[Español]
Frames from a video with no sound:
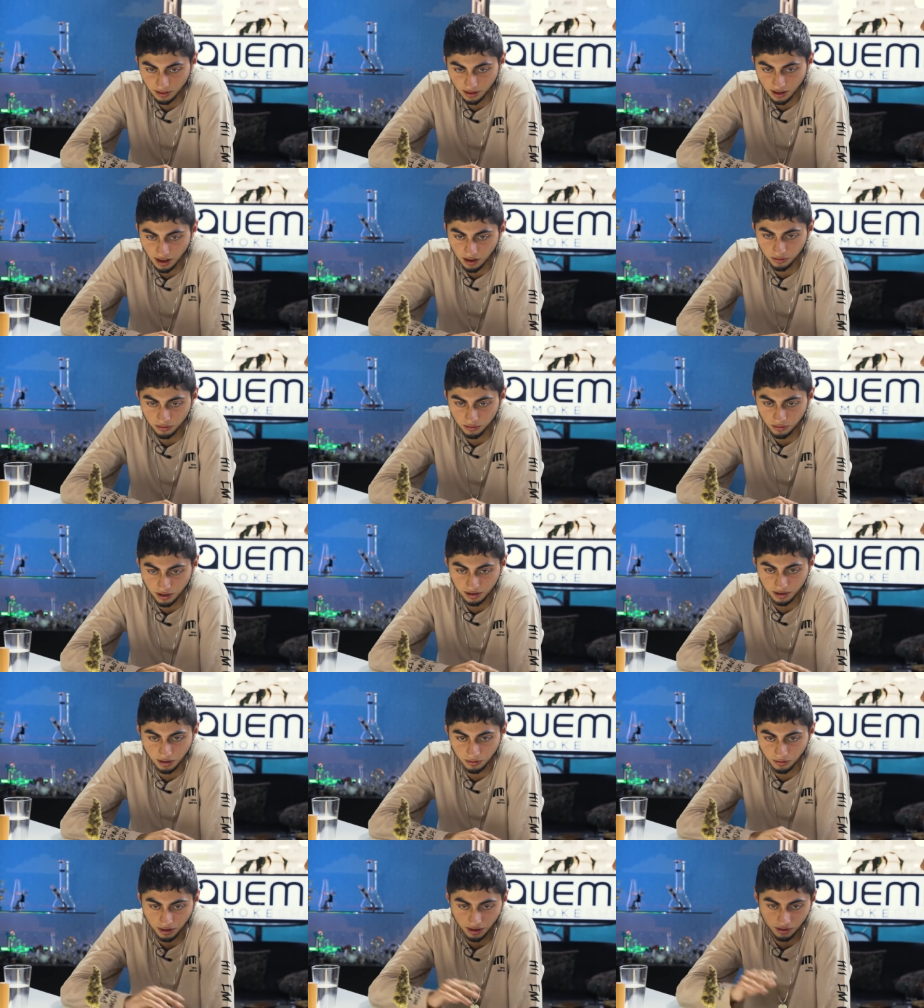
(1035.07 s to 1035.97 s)
claro, uno
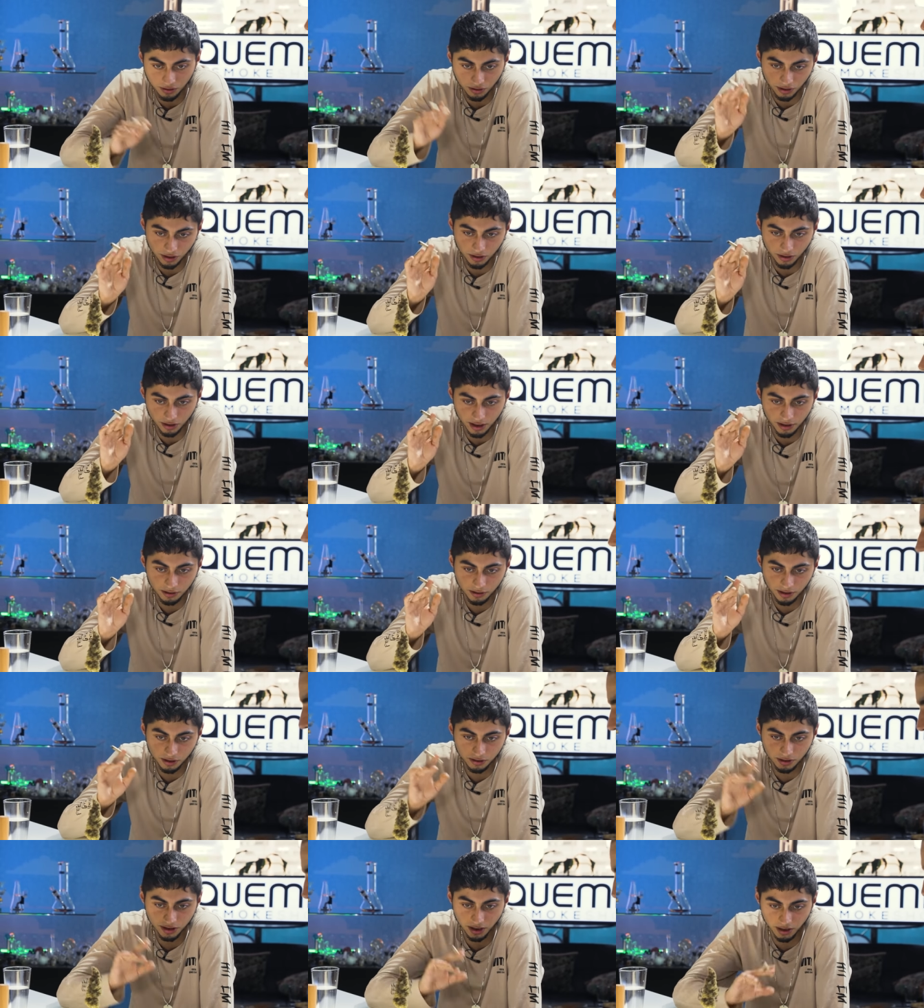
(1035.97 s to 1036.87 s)
hacía un recorrido
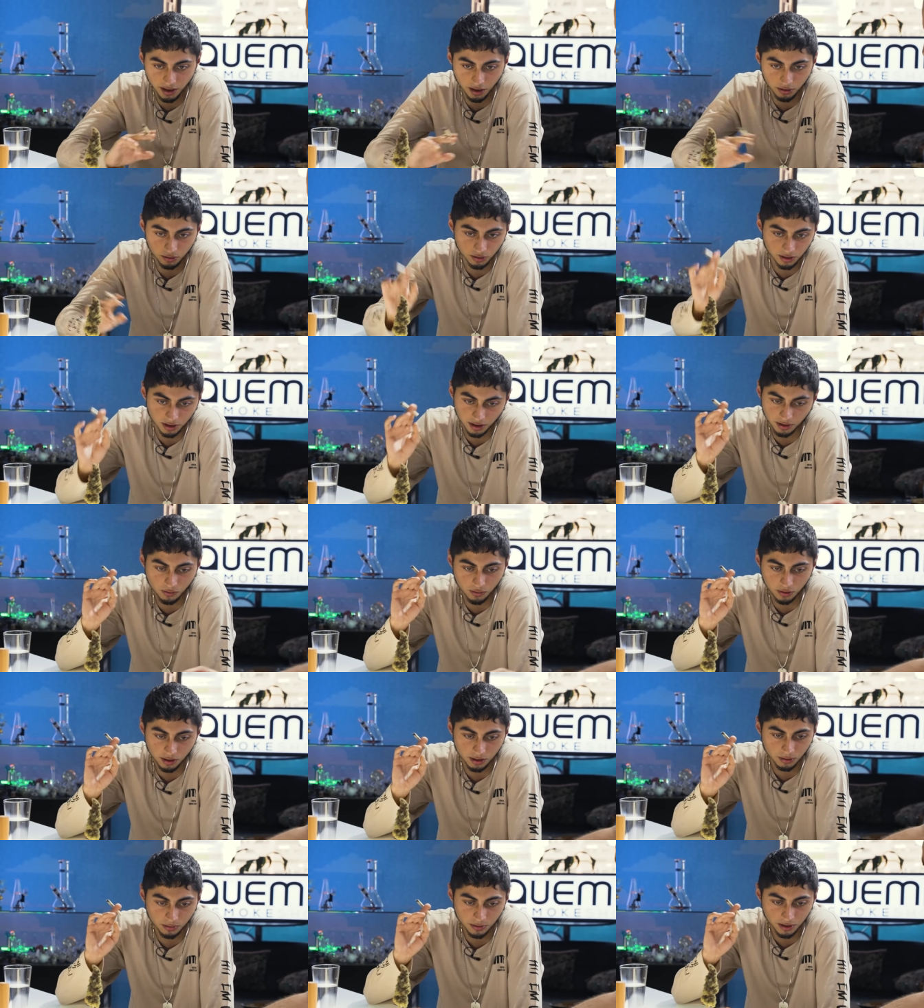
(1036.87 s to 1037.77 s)
libre o tenía ahí un
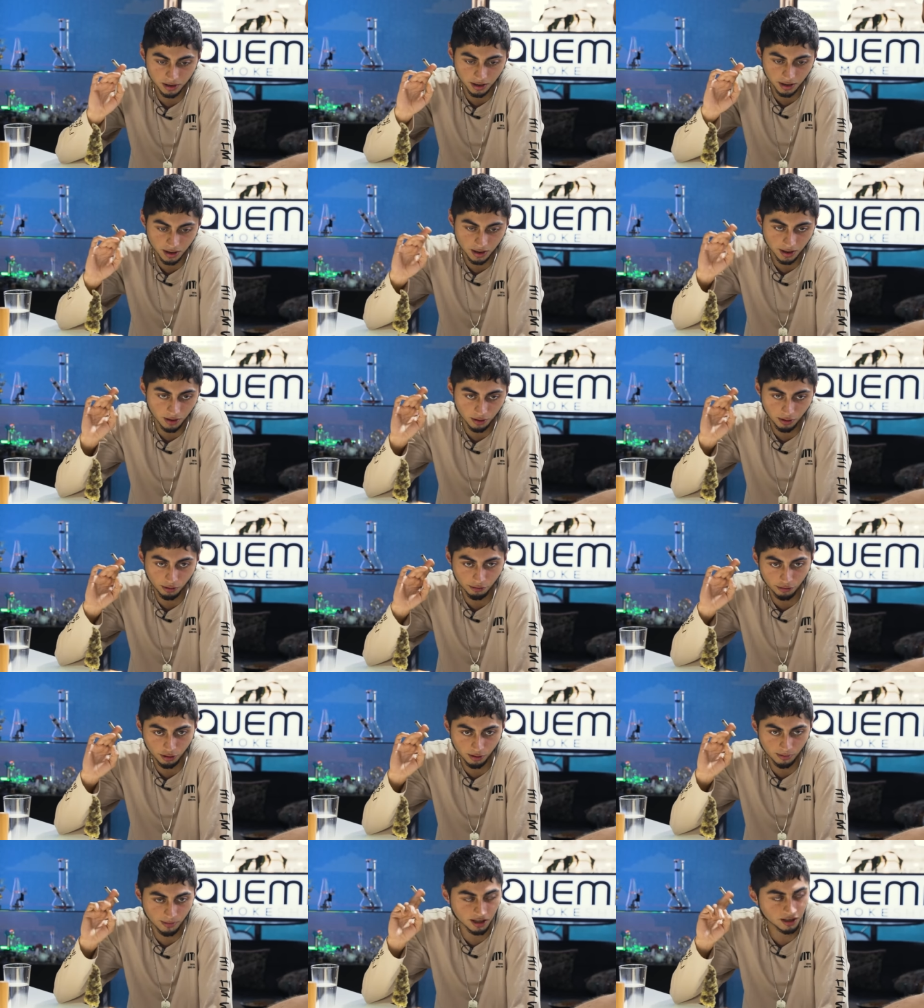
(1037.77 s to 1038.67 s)
circuito. Pues esas eran las dos
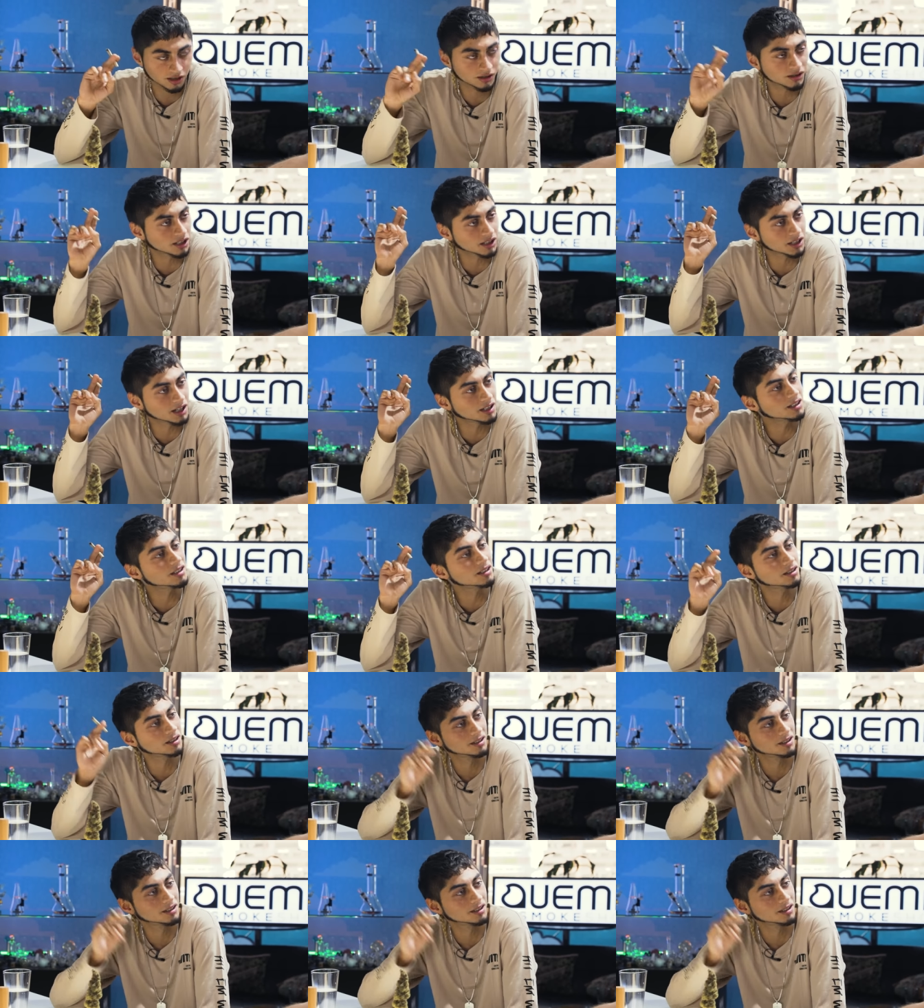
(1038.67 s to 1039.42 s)
formas de entrenar el,